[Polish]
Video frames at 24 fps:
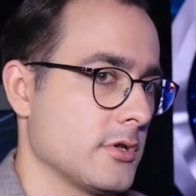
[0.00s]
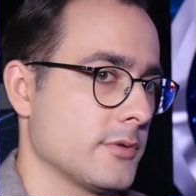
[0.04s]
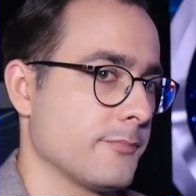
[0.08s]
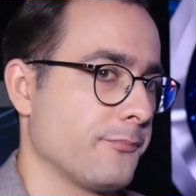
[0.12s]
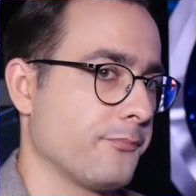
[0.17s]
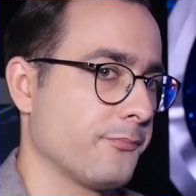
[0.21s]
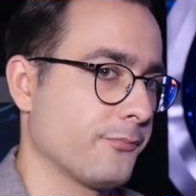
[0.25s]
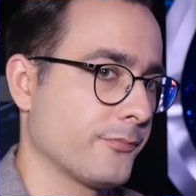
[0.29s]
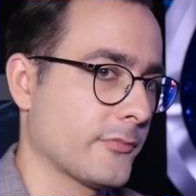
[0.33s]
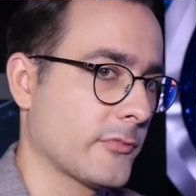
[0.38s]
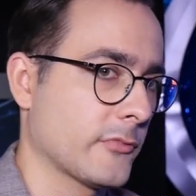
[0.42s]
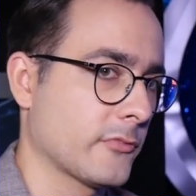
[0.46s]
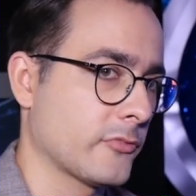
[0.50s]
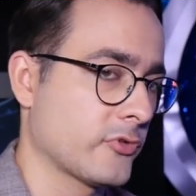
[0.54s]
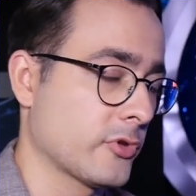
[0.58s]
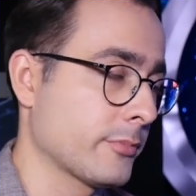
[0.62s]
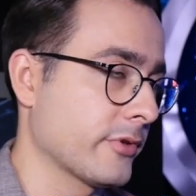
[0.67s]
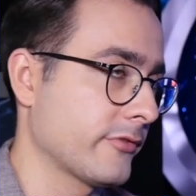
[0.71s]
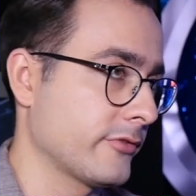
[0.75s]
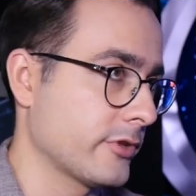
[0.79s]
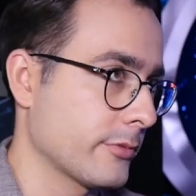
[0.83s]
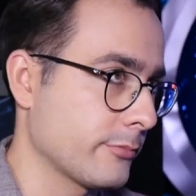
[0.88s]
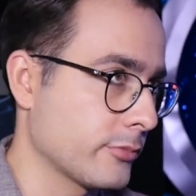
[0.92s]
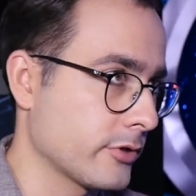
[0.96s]
mm, są
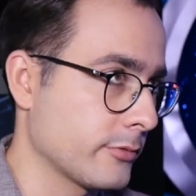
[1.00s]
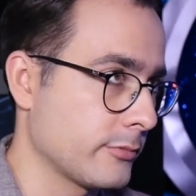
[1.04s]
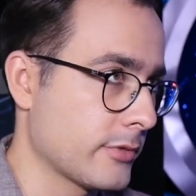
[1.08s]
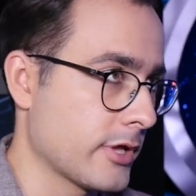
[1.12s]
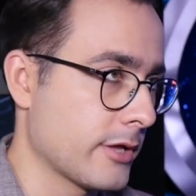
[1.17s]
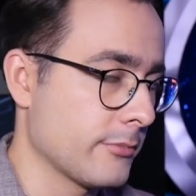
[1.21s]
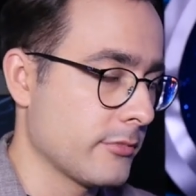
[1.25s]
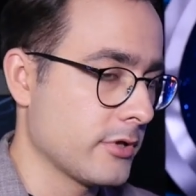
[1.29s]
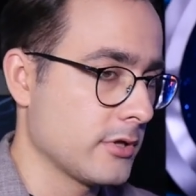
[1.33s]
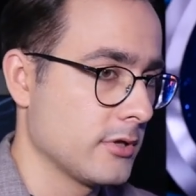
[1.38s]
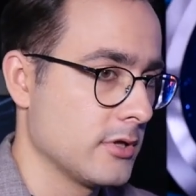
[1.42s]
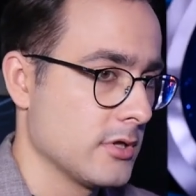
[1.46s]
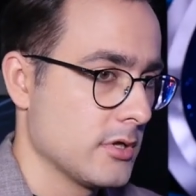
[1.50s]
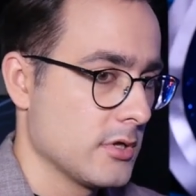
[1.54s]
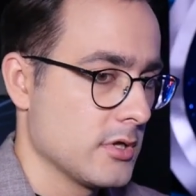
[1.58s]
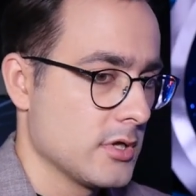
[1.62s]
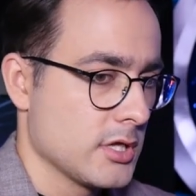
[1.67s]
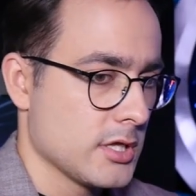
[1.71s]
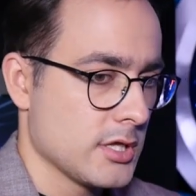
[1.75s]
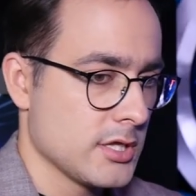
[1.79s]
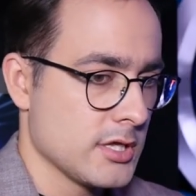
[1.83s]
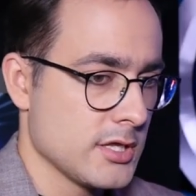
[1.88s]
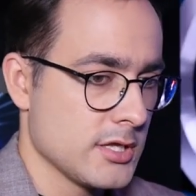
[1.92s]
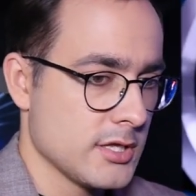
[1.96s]
pewne problemy
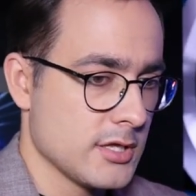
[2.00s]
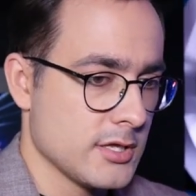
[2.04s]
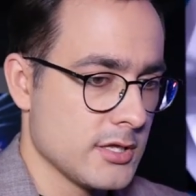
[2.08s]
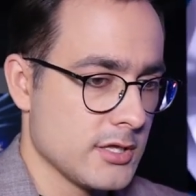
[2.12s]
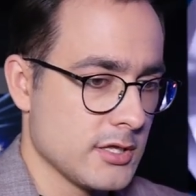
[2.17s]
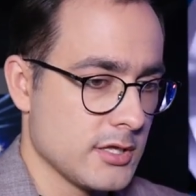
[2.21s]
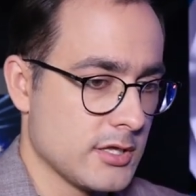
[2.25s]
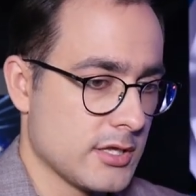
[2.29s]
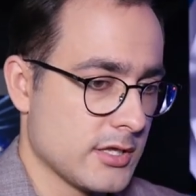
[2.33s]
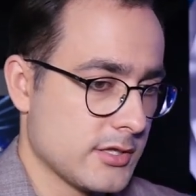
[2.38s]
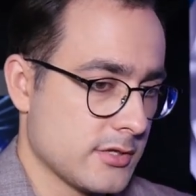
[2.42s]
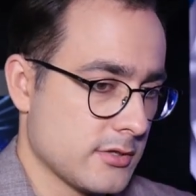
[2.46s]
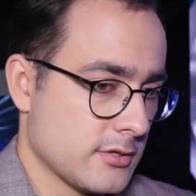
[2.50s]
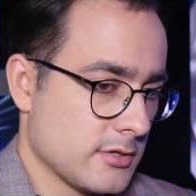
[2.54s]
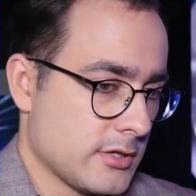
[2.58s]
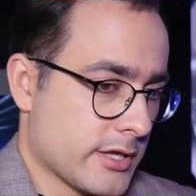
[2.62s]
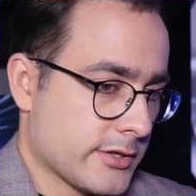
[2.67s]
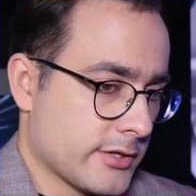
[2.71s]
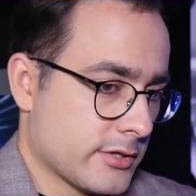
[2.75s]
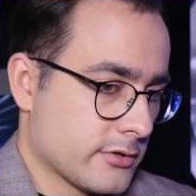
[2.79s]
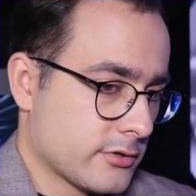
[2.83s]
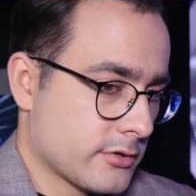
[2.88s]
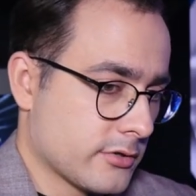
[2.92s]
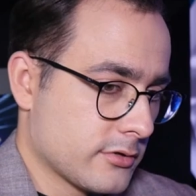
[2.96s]
i
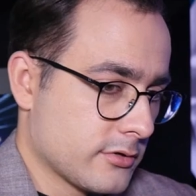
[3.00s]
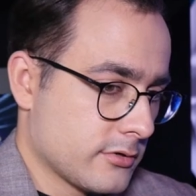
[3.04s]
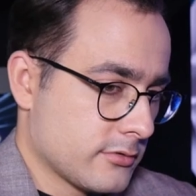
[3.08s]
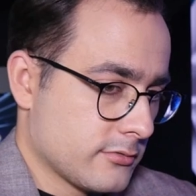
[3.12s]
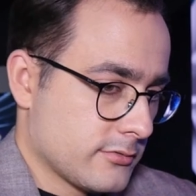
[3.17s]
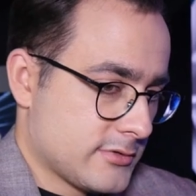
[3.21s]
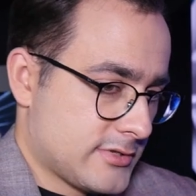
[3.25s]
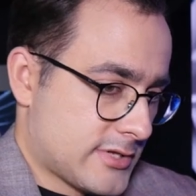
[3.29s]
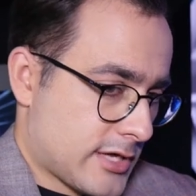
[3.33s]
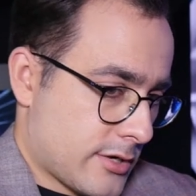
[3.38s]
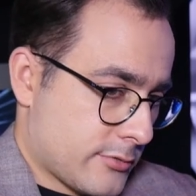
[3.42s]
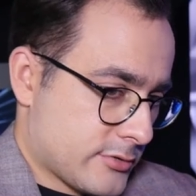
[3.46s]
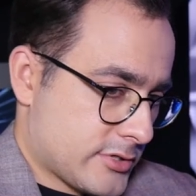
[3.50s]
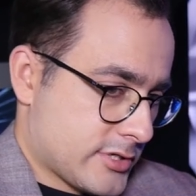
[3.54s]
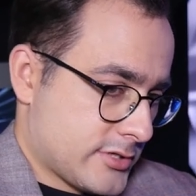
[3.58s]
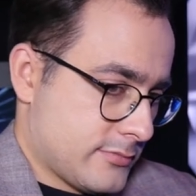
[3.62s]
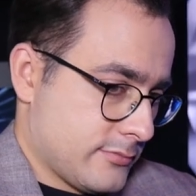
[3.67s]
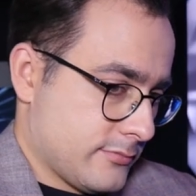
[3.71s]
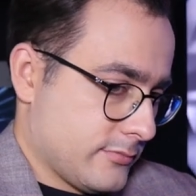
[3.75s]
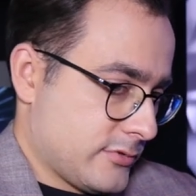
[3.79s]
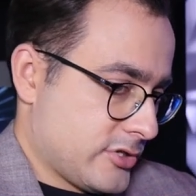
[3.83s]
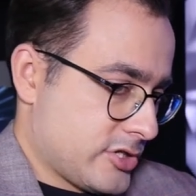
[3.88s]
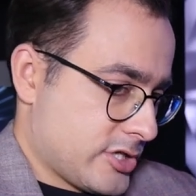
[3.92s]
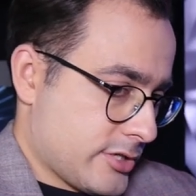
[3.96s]
ja tylko cały czas
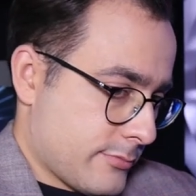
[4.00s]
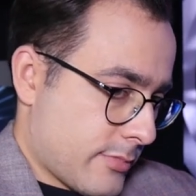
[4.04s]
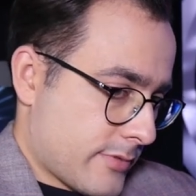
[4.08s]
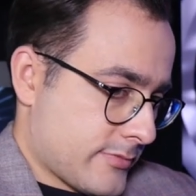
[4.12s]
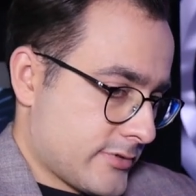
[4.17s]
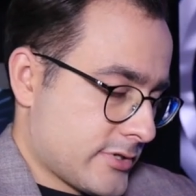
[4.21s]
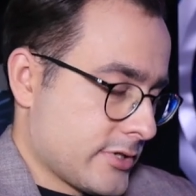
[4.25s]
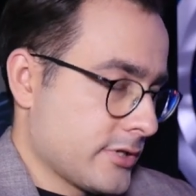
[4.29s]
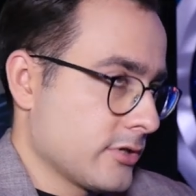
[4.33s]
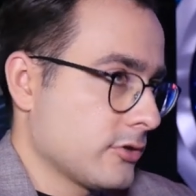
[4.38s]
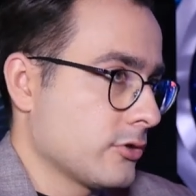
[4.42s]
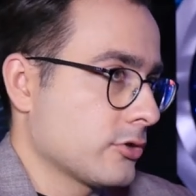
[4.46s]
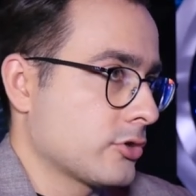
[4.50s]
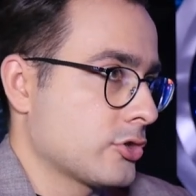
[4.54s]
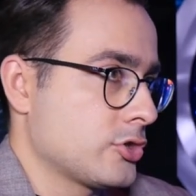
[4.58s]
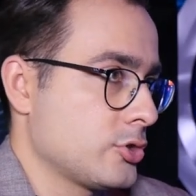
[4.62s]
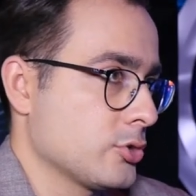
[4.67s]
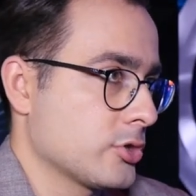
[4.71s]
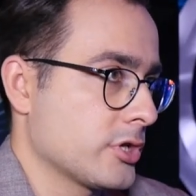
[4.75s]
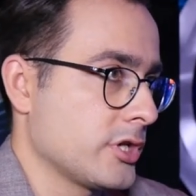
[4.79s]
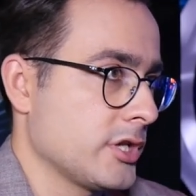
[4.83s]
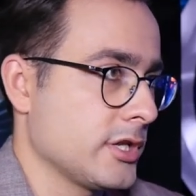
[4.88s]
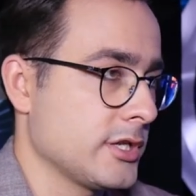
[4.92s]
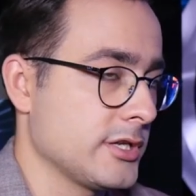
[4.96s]
trzymam za niego
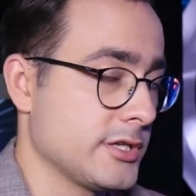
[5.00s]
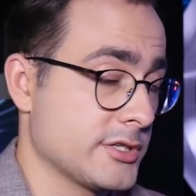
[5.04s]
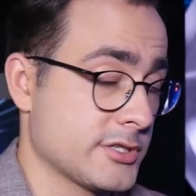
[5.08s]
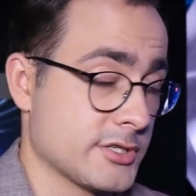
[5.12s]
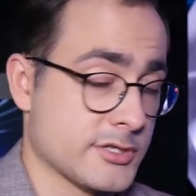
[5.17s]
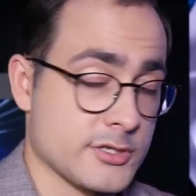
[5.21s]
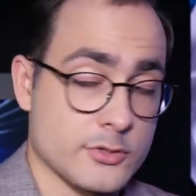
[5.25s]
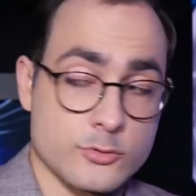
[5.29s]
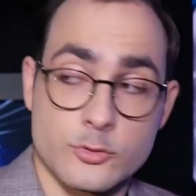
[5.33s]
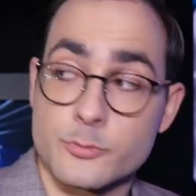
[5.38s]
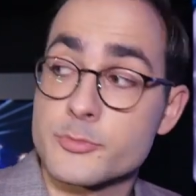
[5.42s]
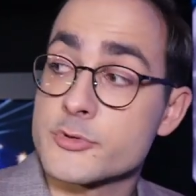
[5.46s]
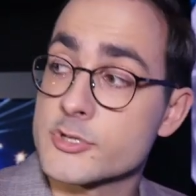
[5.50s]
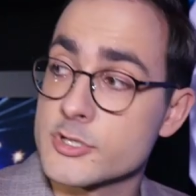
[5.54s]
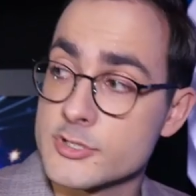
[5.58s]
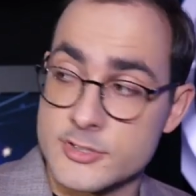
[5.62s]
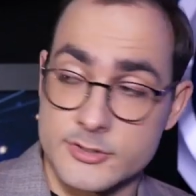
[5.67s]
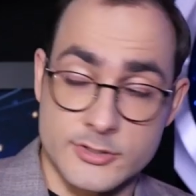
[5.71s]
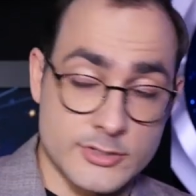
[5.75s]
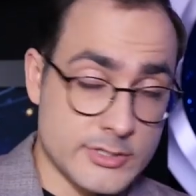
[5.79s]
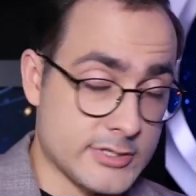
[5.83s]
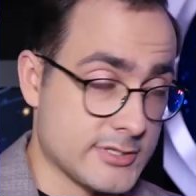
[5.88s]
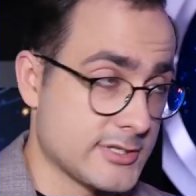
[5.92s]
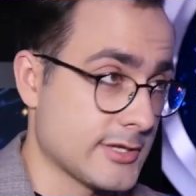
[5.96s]
kciuki, liczę, że tu
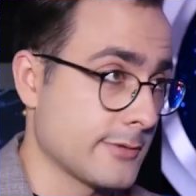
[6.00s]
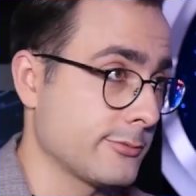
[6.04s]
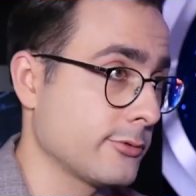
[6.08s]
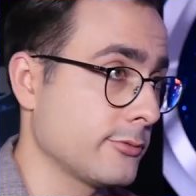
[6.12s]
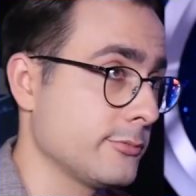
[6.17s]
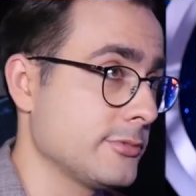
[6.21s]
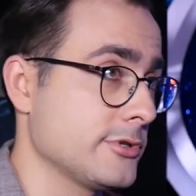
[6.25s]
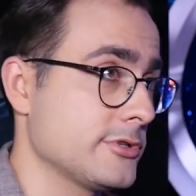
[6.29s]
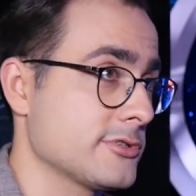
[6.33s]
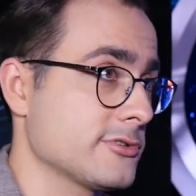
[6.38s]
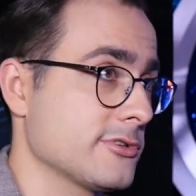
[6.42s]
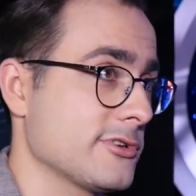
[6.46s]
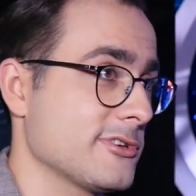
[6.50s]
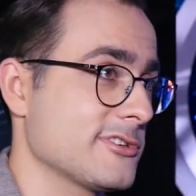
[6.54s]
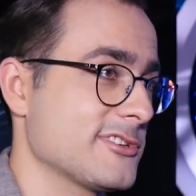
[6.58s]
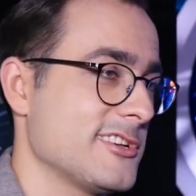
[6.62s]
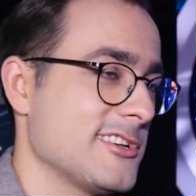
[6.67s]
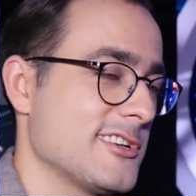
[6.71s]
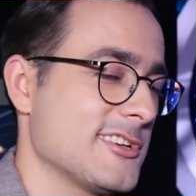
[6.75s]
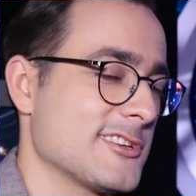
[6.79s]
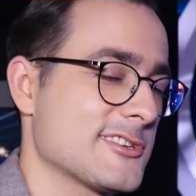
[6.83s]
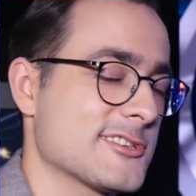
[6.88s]
przyjdzie do nas na publiczność,